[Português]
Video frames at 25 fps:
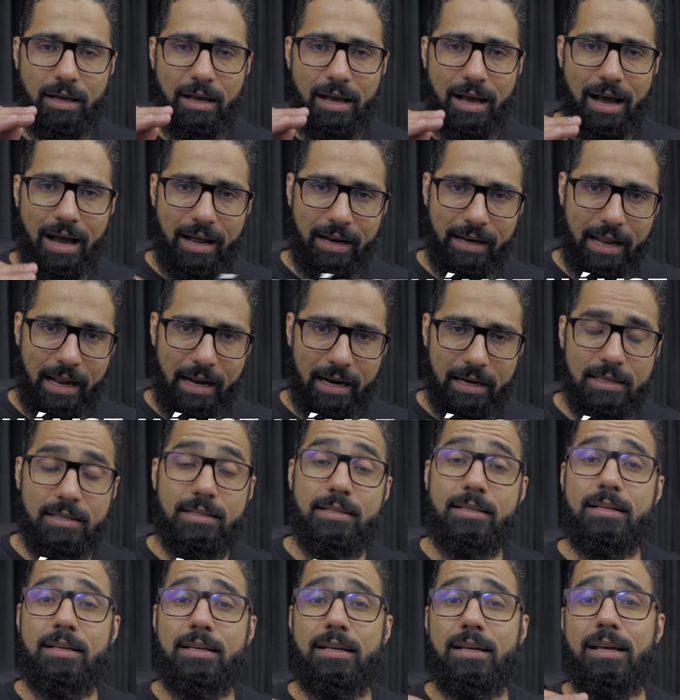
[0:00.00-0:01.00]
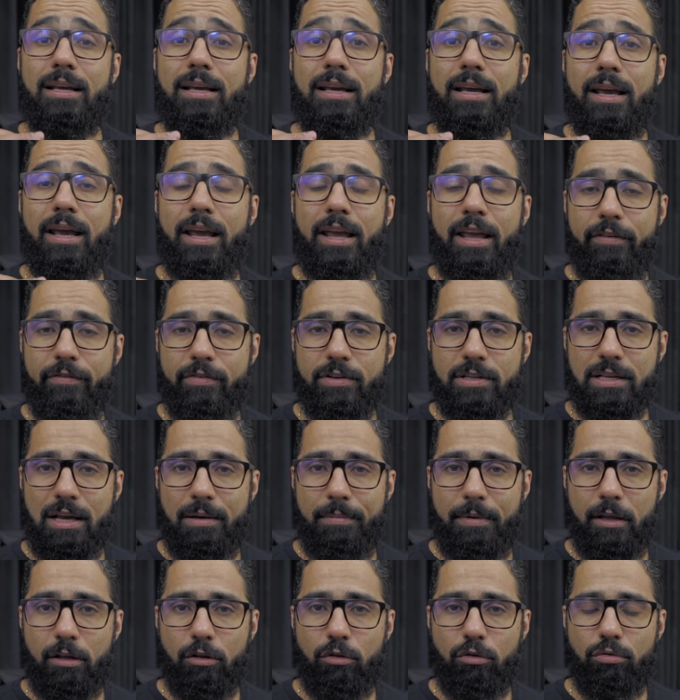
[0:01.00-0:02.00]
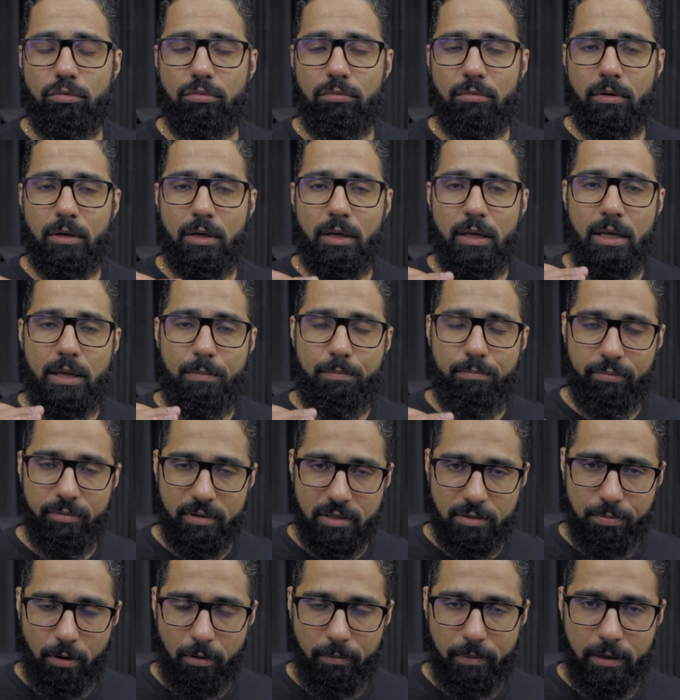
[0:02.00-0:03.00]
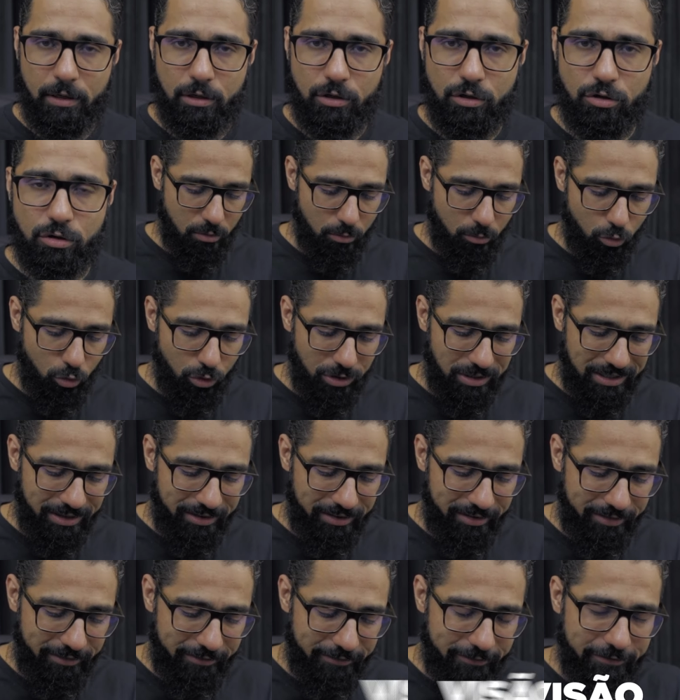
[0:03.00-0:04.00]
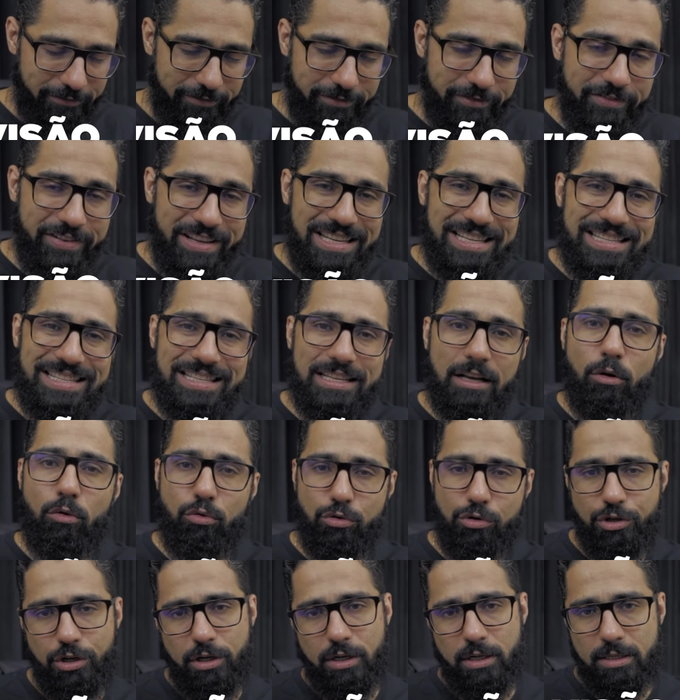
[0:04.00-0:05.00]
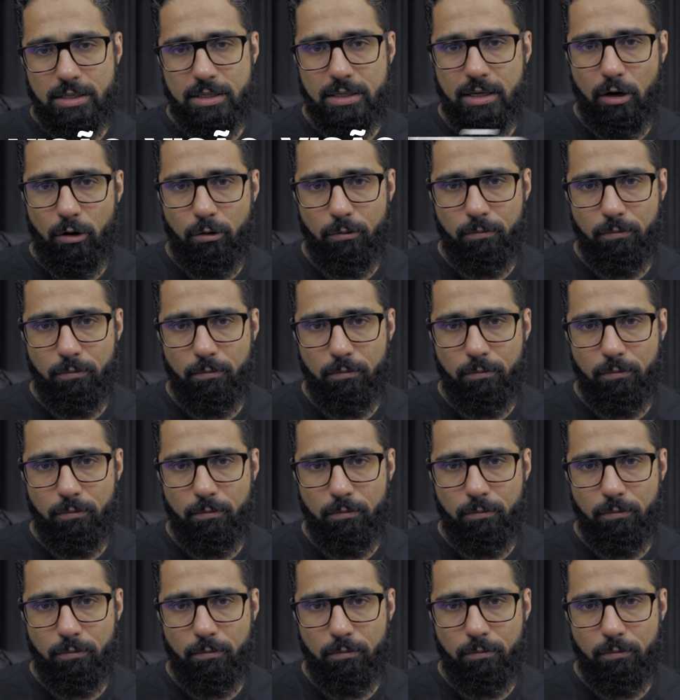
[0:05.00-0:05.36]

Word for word: análise, revezamento e principalmente muita visão gerencial.